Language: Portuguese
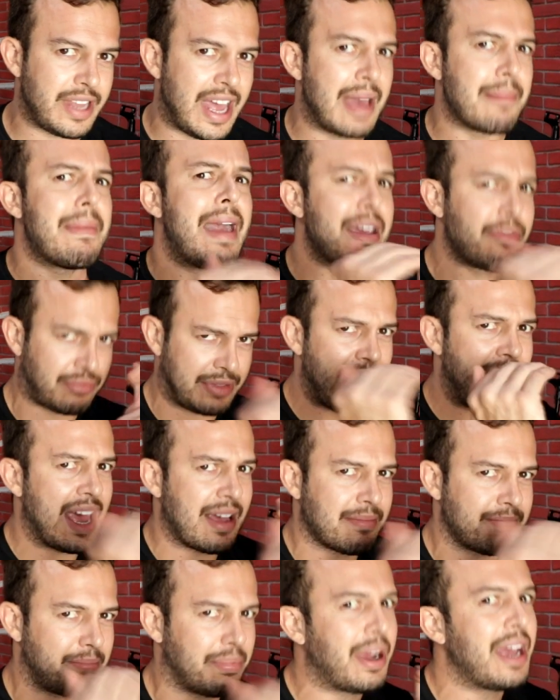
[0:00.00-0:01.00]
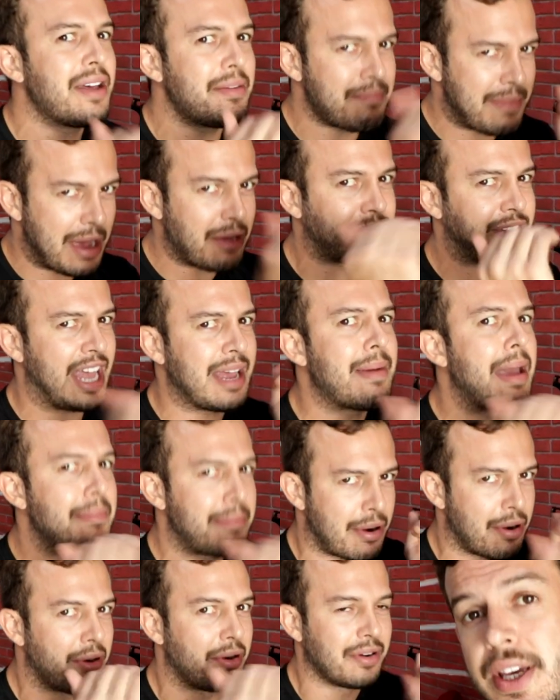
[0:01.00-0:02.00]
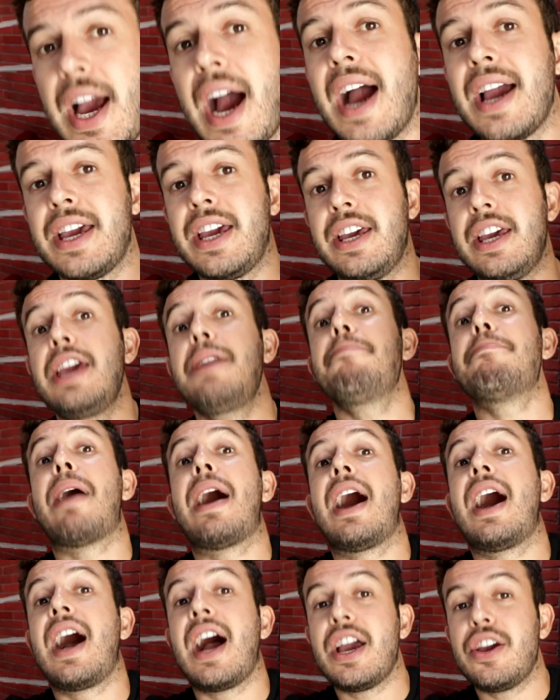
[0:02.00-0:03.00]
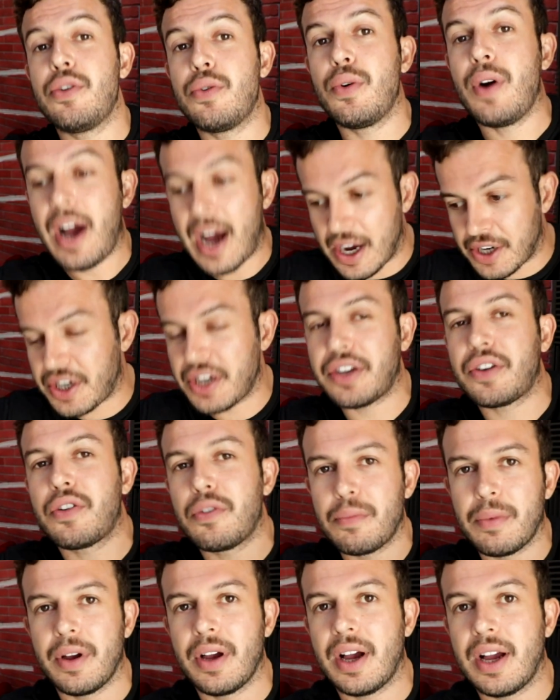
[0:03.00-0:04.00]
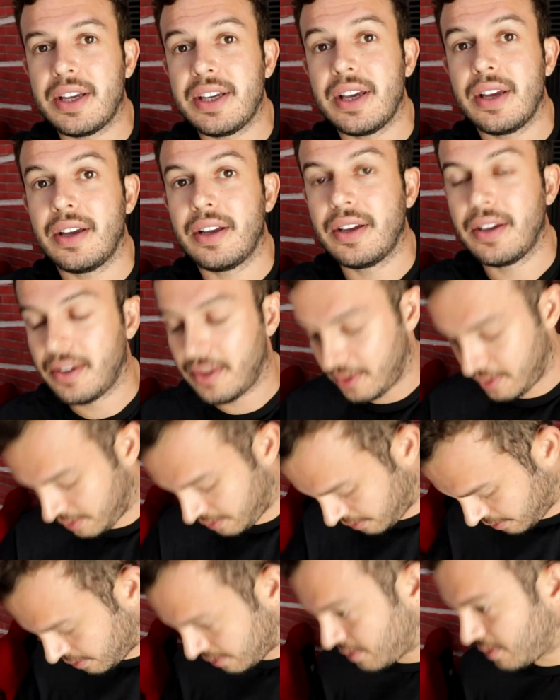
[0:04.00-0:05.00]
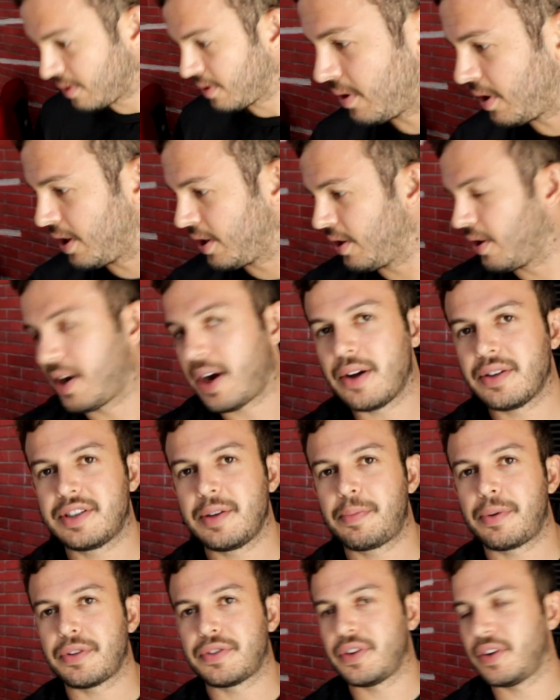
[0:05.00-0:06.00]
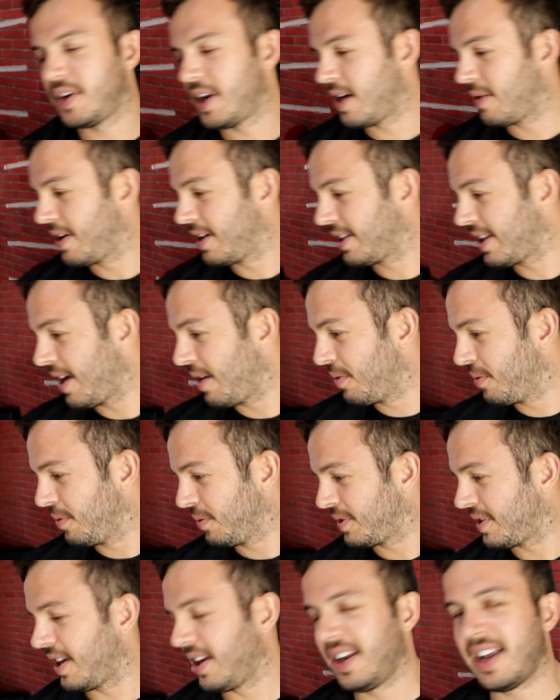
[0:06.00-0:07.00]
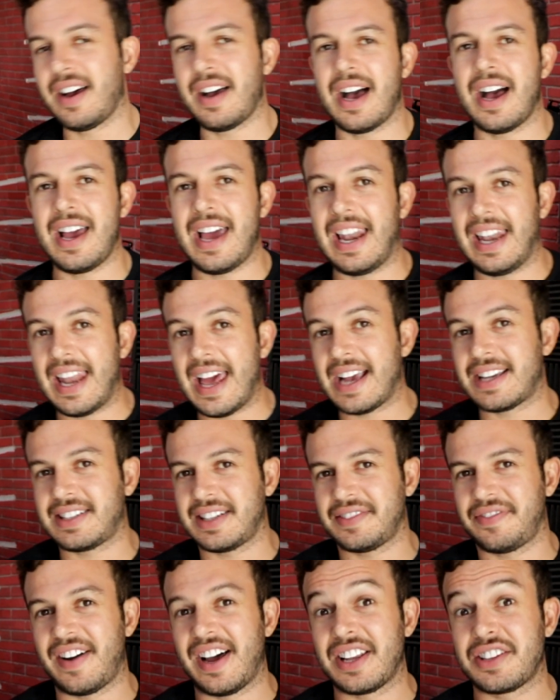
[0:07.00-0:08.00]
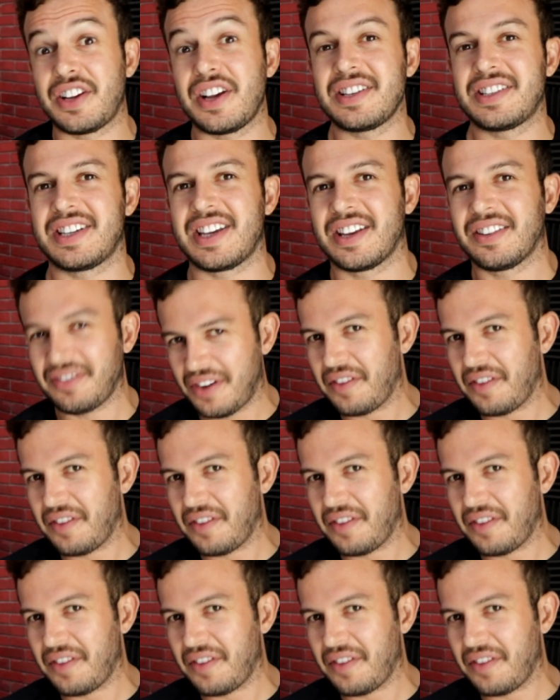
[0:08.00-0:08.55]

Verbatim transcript: né? Meio termo, porque meio termo é bom. E aí, em maio, a gente começa. Aí, ó, causa implosional. Até o celular, a Alexa fala sozinha,